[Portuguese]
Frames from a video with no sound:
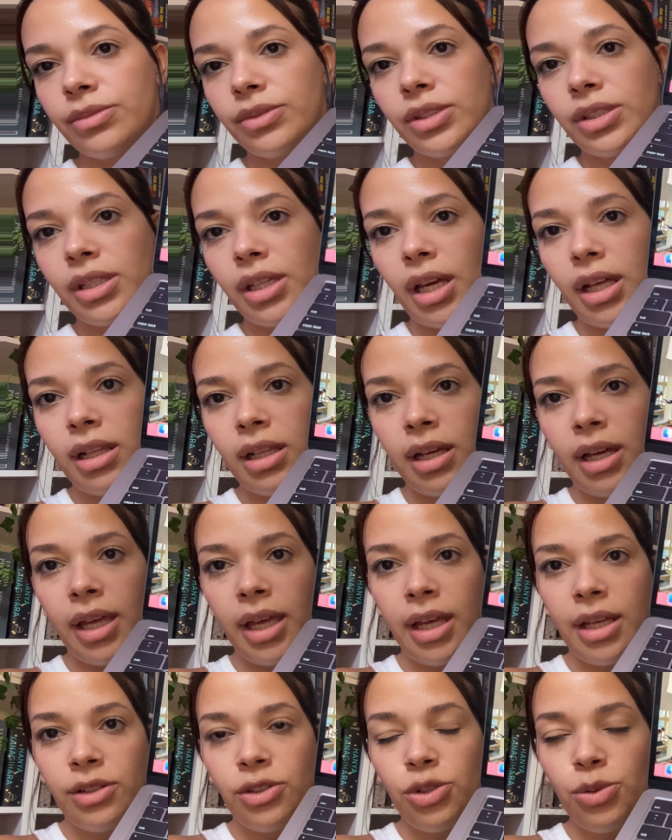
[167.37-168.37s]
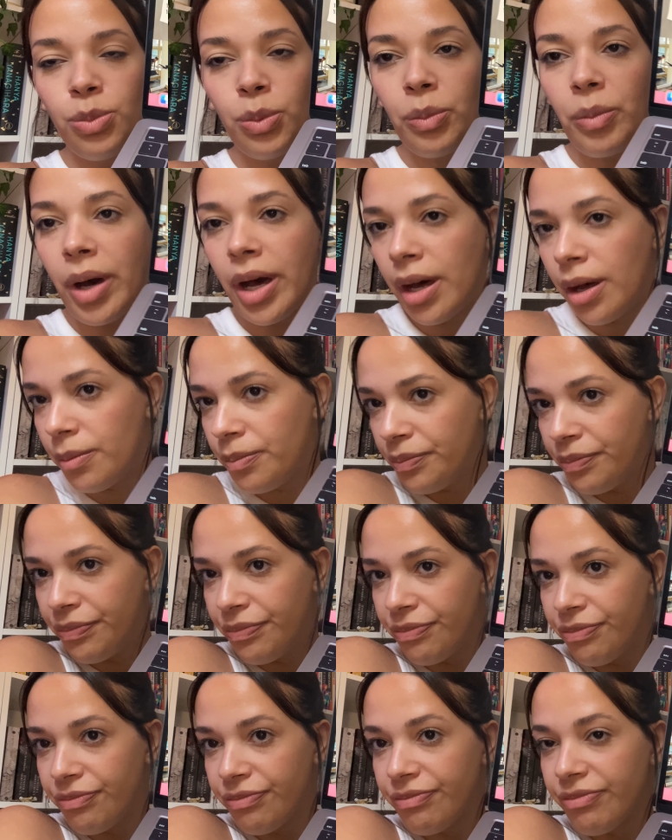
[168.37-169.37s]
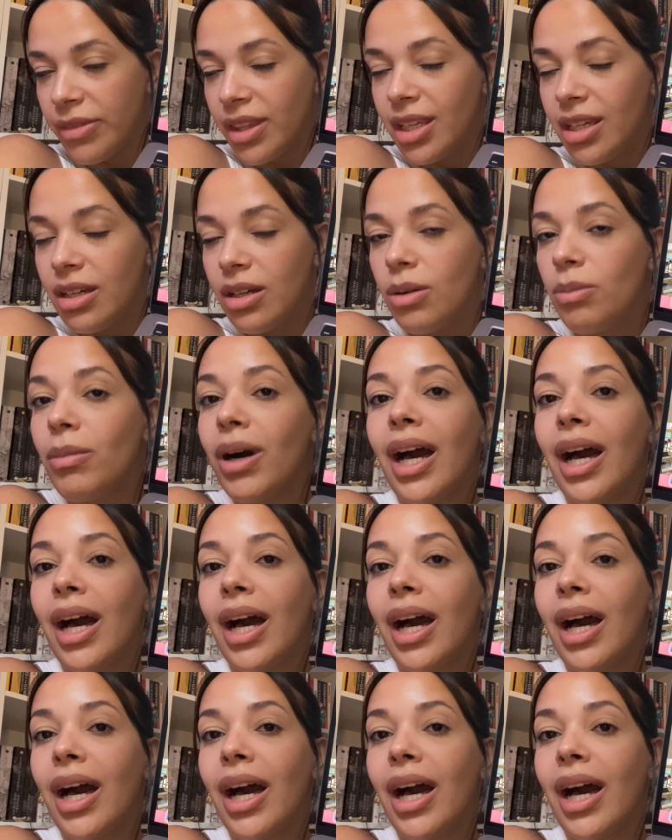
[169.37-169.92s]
que ela é tipo uma uma